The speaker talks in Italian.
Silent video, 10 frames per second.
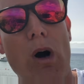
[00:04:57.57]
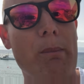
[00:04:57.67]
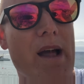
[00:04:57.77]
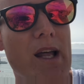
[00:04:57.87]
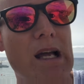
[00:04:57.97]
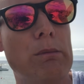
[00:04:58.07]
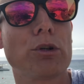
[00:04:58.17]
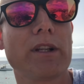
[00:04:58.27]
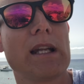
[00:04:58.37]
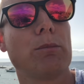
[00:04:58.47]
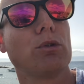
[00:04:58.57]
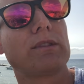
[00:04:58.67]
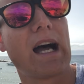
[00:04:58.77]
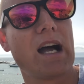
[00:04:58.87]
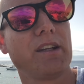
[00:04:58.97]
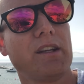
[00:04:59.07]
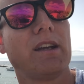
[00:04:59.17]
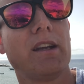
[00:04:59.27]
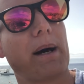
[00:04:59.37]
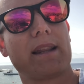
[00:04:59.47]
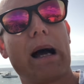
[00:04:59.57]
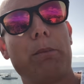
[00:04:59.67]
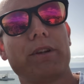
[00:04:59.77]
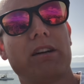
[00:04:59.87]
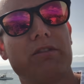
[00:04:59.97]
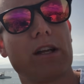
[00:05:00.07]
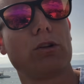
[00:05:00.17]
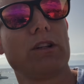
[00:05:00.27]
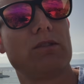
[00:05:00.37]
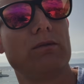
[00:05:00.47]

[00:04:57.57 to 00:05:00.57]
a Bergamo nelle montagne. Parliamo davvero di